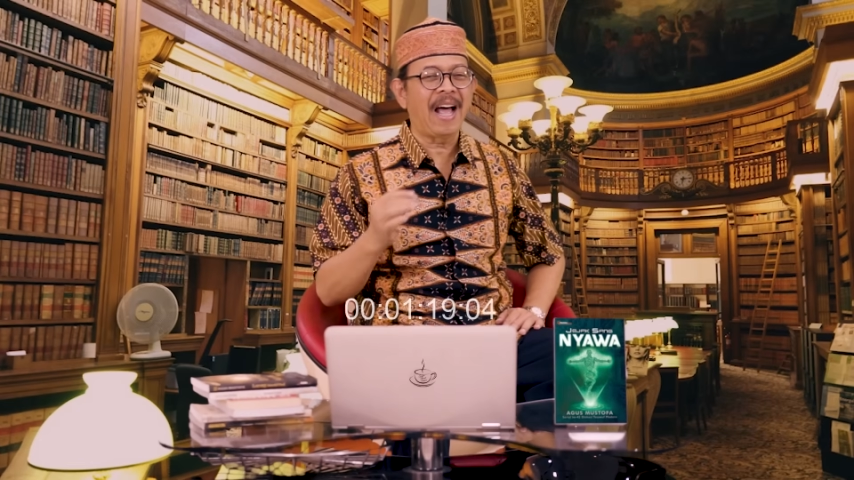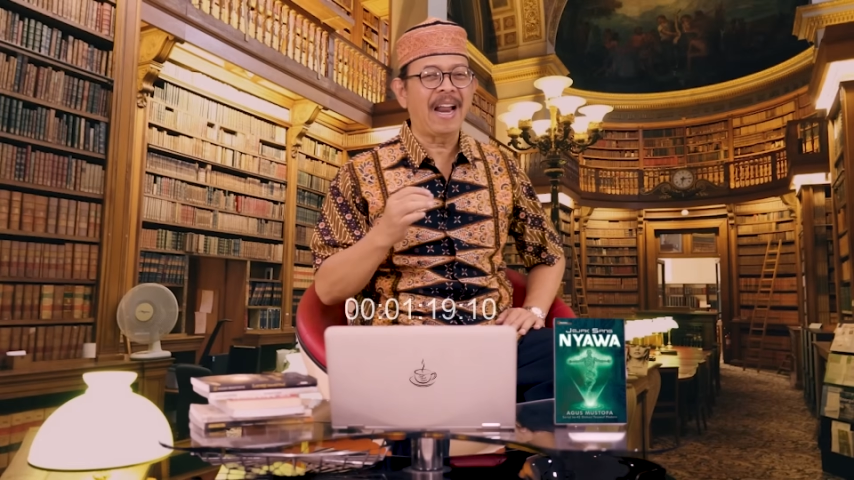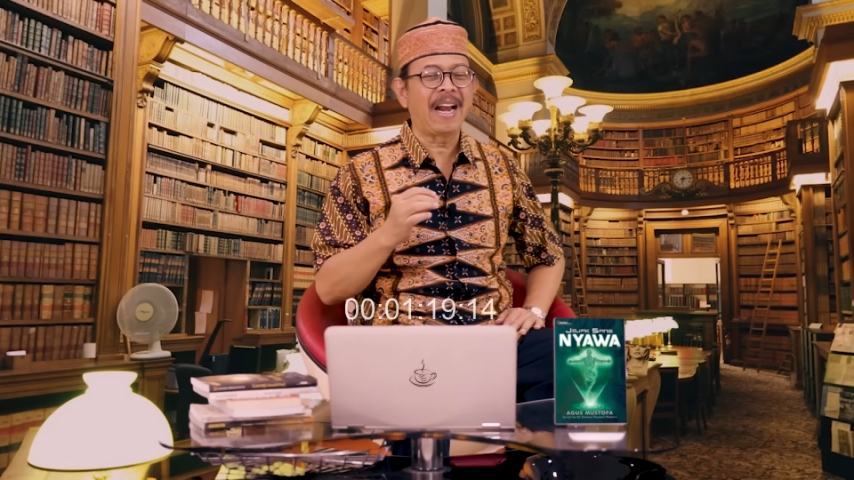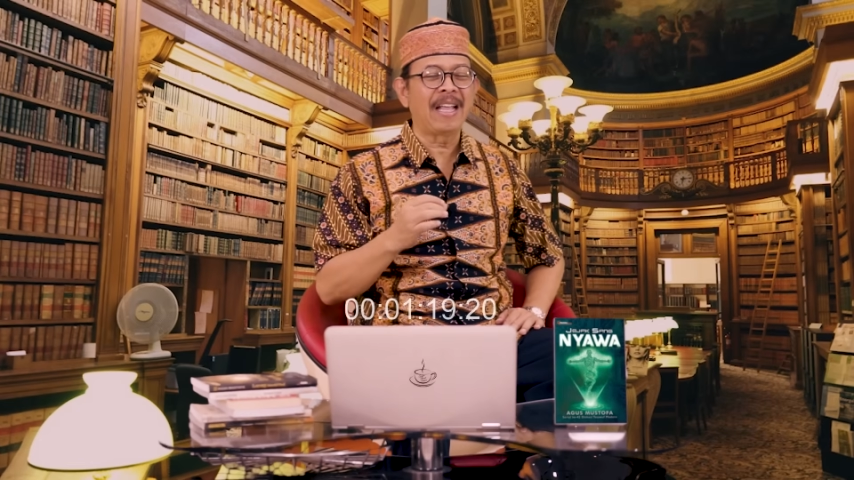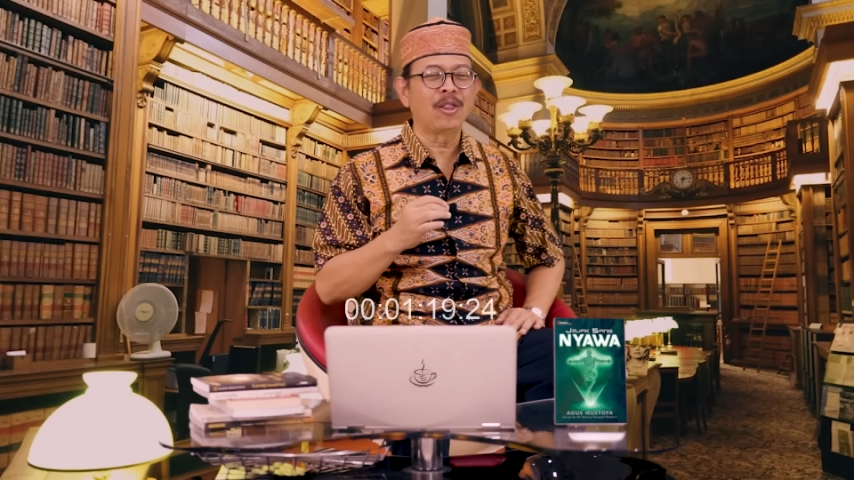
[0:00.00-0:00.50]

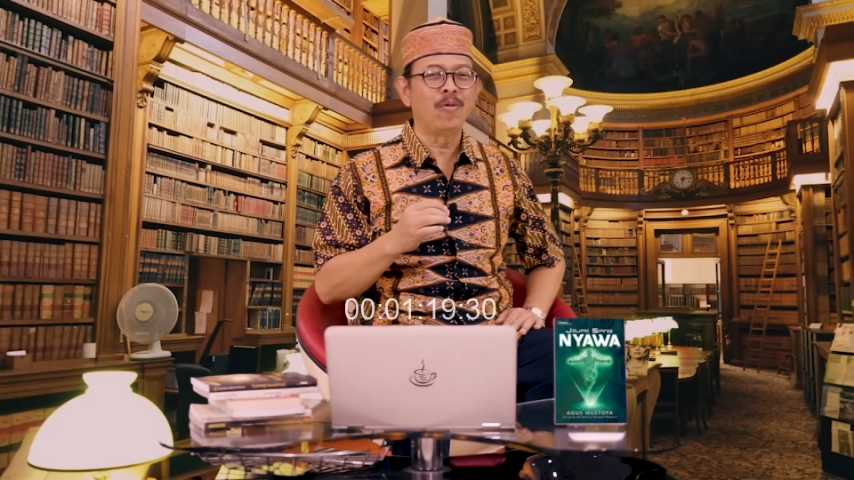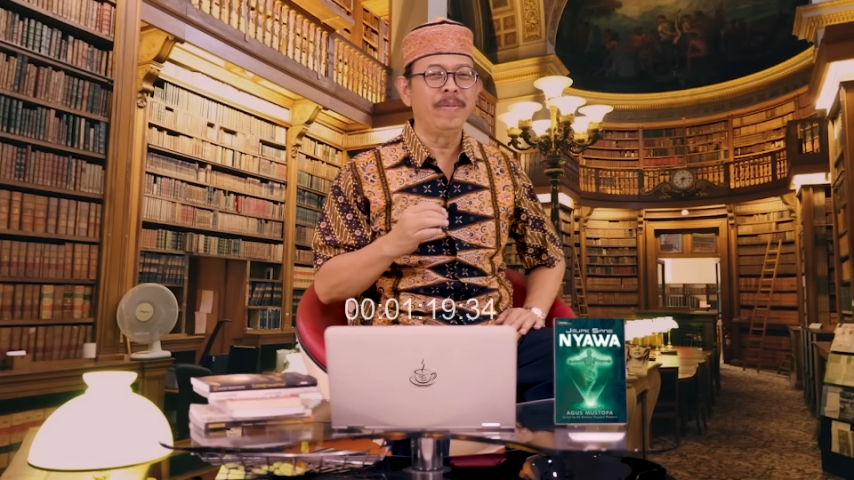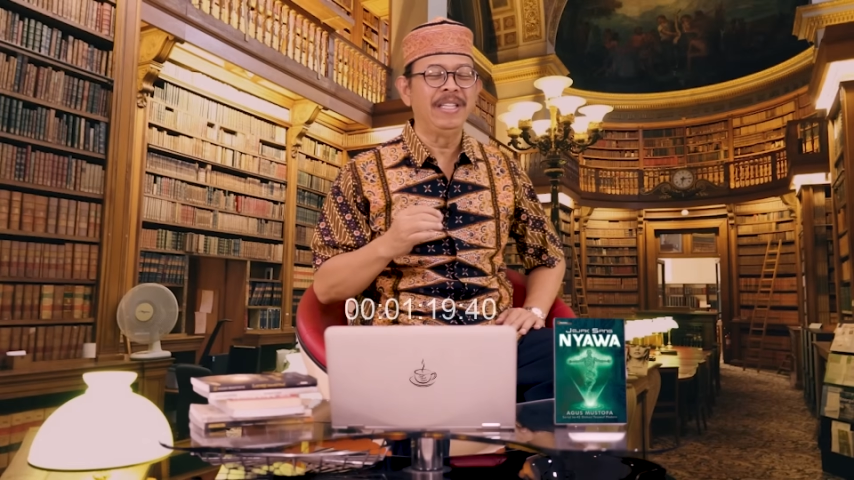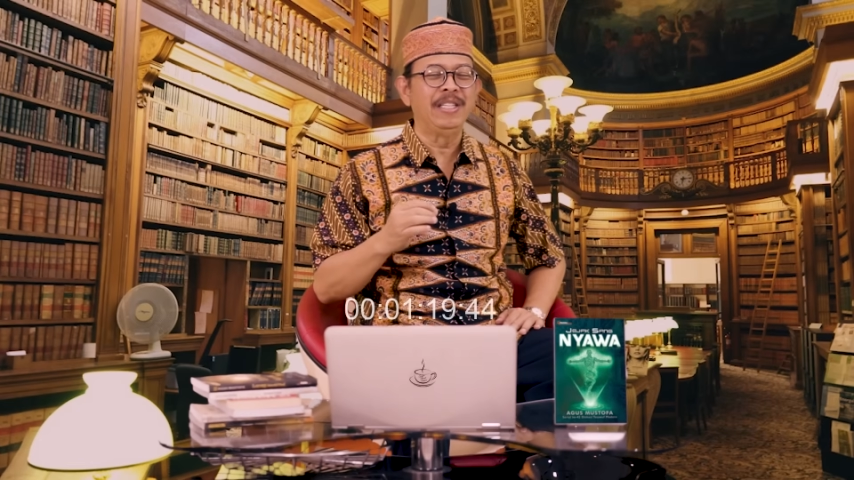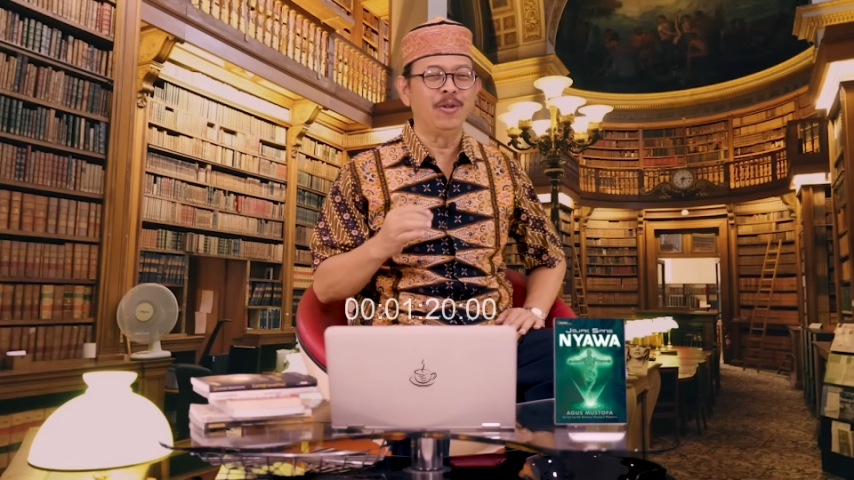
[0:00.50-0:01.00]

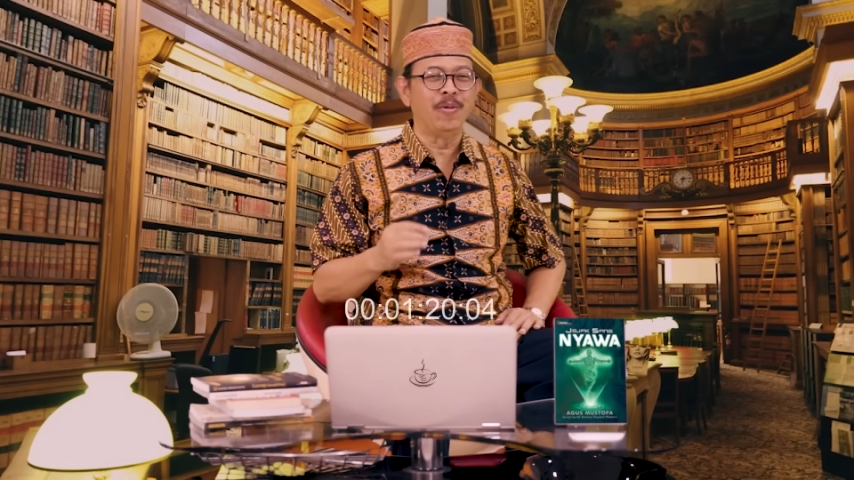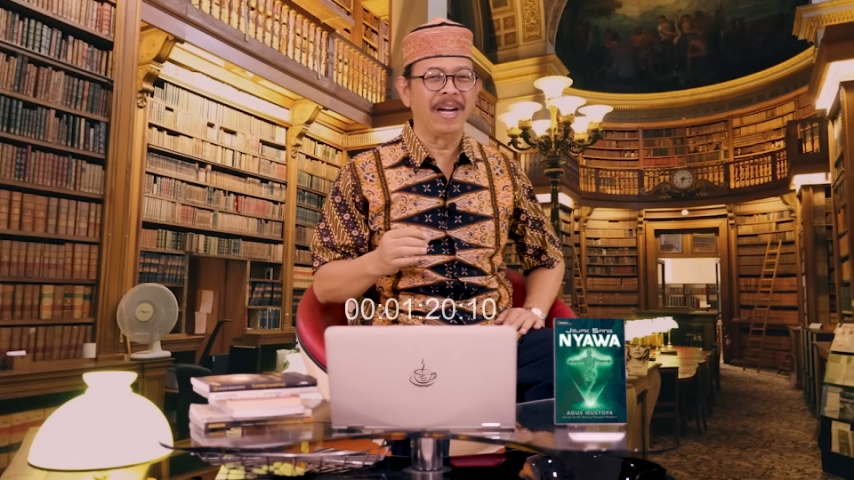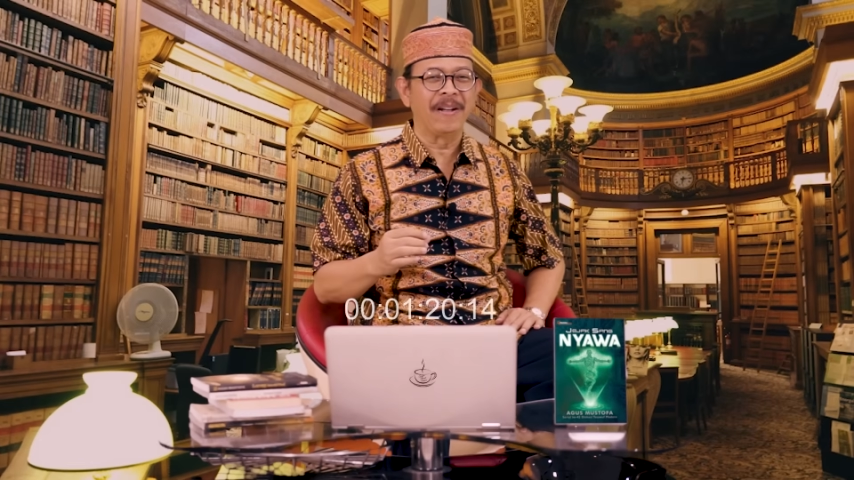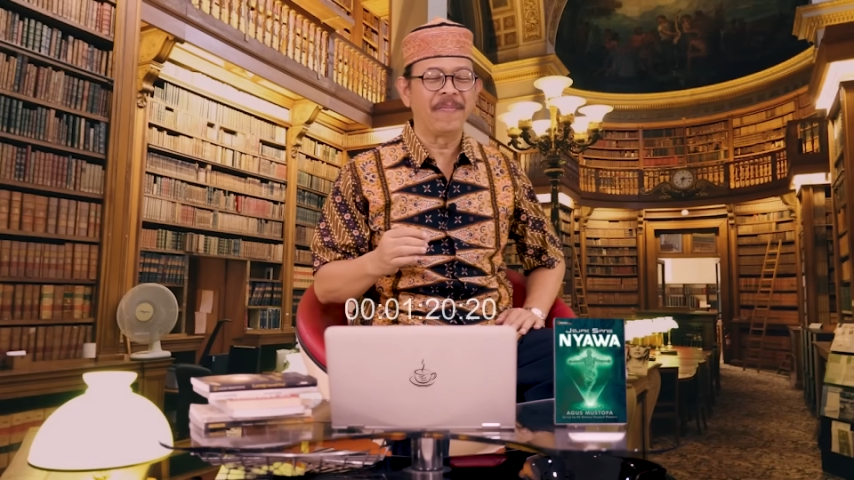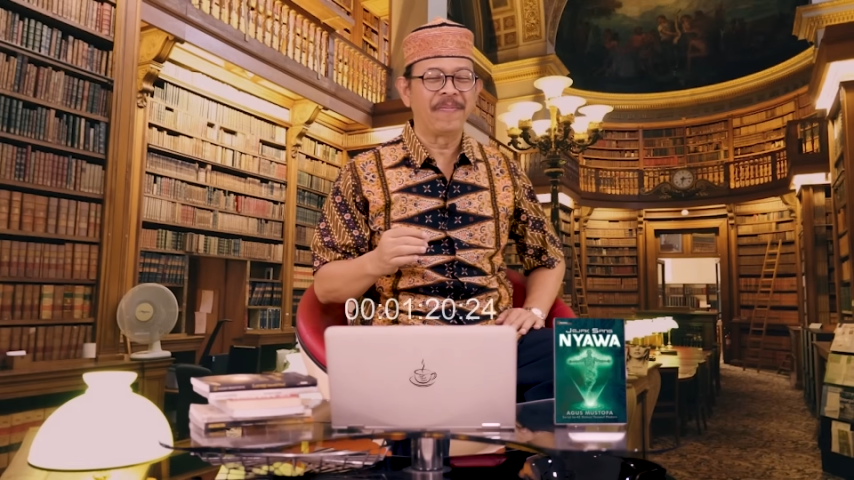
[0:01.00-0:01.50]
anatomi jiwa.